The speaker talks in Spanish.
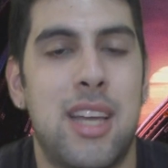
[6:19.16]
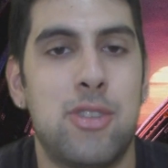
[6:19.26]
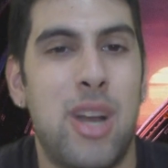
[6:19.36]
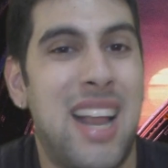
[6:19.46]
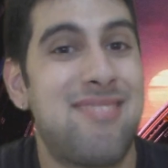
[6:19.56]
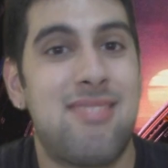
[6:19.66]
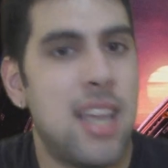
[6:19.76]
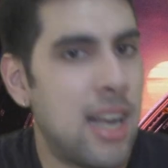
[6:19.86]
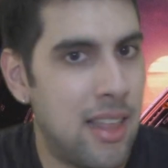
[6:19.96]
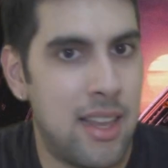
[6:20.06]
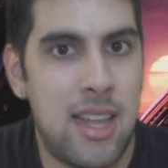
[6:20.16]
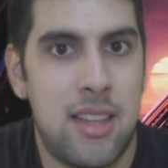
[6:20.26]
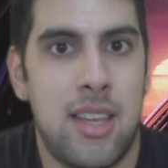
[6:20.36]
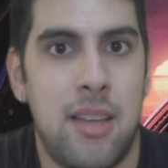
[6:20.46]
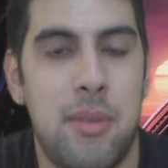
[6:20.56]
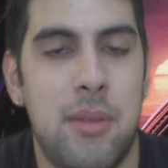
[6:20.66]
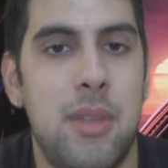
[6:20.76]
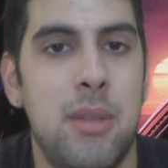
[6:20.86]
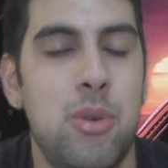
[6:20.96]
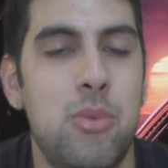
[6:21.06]
O sea, eso era tierra de nadie.
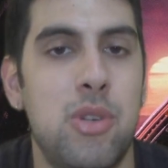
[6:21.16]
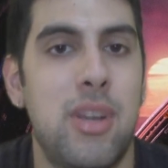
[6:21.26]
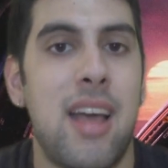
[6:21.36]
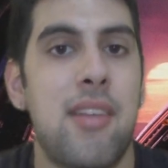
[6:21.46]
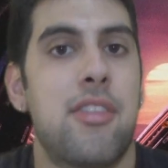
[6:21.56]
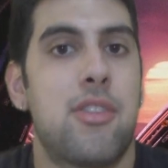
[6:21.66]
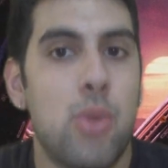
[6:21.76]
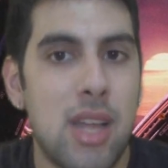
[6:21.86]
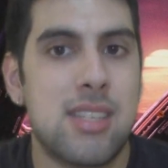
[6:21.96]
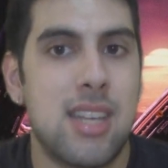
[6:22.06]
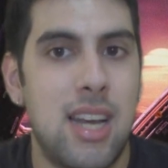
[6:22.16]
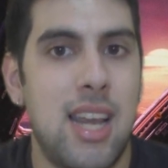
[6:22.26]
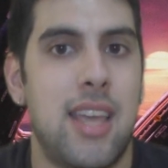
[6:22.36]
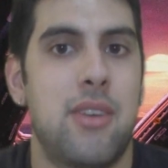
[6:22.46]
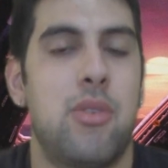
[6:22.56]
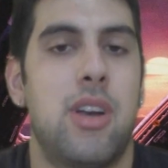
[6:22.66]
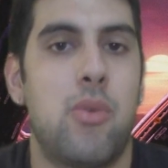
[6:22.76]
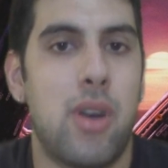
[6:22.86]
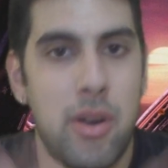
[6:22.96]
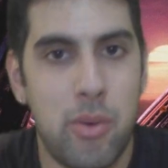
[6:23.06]
Y entonces, bueno, era ciudad sin ley, ¿no?
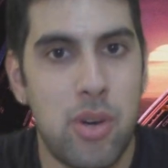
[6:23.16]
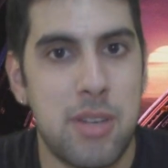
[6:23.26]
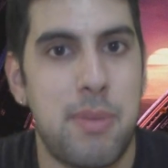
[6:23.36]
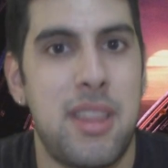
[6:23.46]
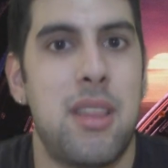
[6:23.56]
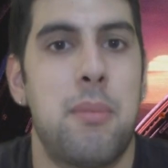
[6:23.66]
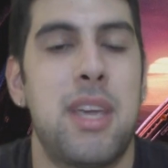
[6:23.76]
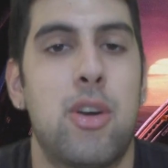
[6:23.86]
Era, una especie de